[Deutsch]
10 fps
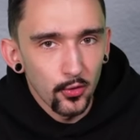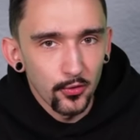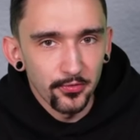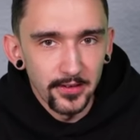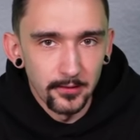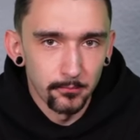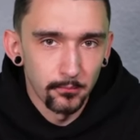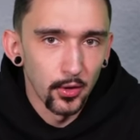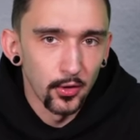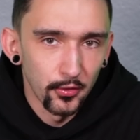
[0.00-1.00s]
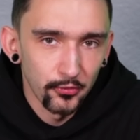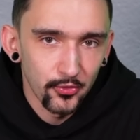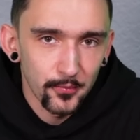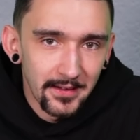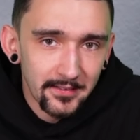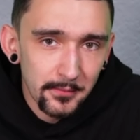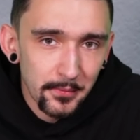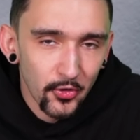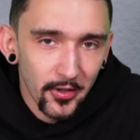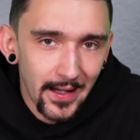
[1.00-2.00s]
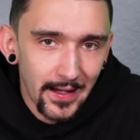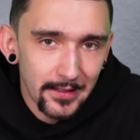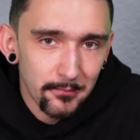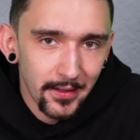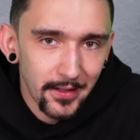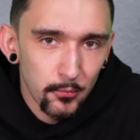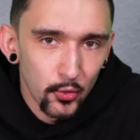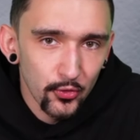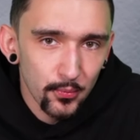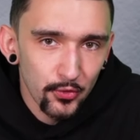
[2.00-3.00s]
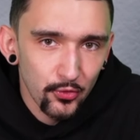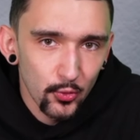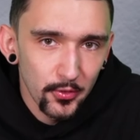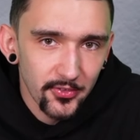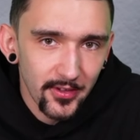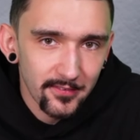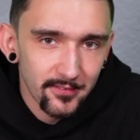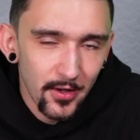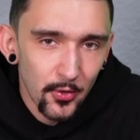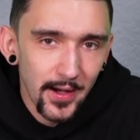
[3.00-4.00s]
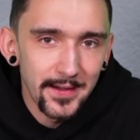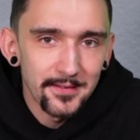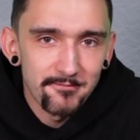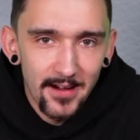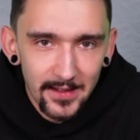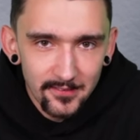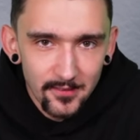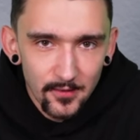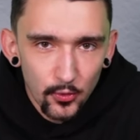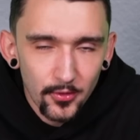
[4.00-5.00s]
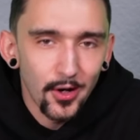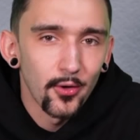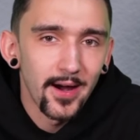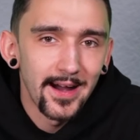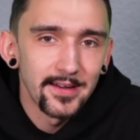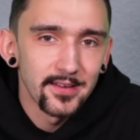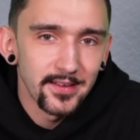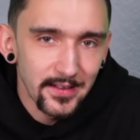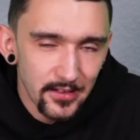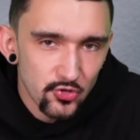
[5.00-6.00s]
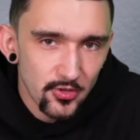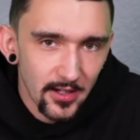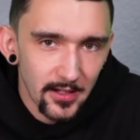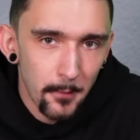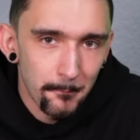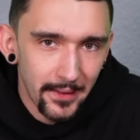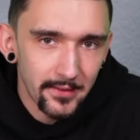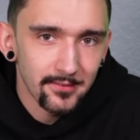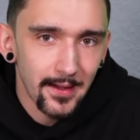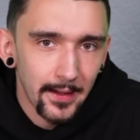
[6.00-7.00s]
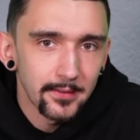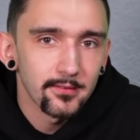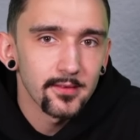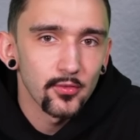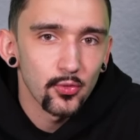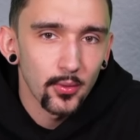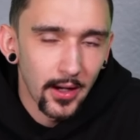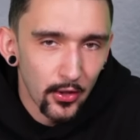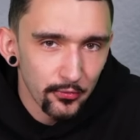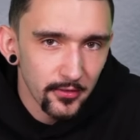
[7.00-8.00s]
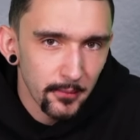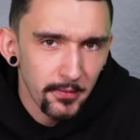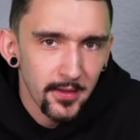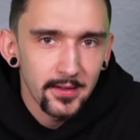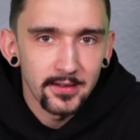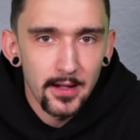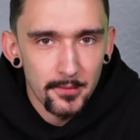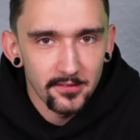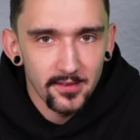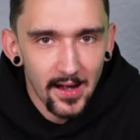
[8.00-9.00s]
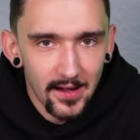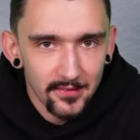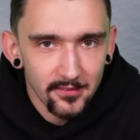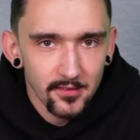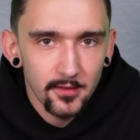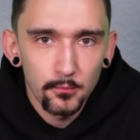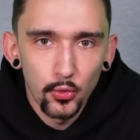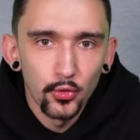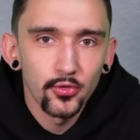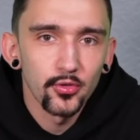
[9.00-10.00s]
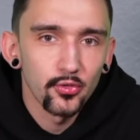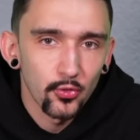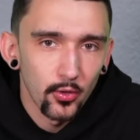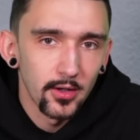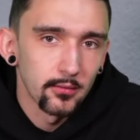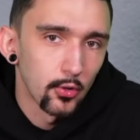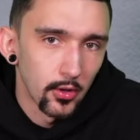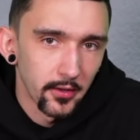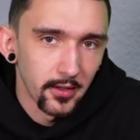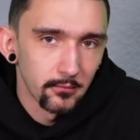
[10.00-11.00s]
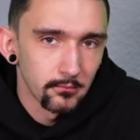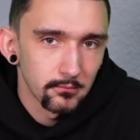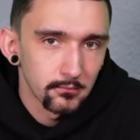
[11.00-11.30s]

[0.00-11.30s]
und vier Blow-Offs. Weitere Besonderheiten bei der Moseries 2 ist, dass es auch eine weiße und auch eine Edelstahl-Base einzeln zu kaufen gibt. Die kann man sich einzeln im Mose Store ordern.